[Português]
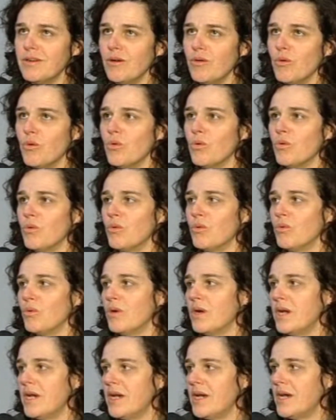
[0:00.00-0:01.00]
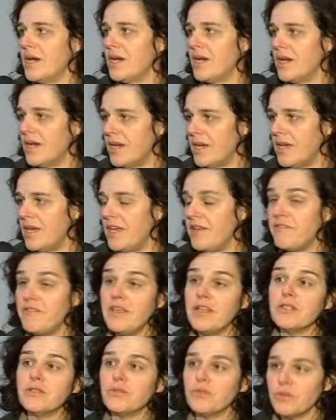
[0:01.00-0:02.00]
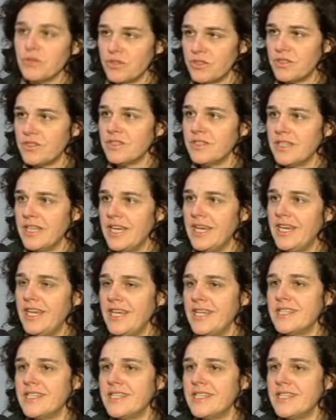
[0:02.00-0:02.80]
Ou eventos. Né?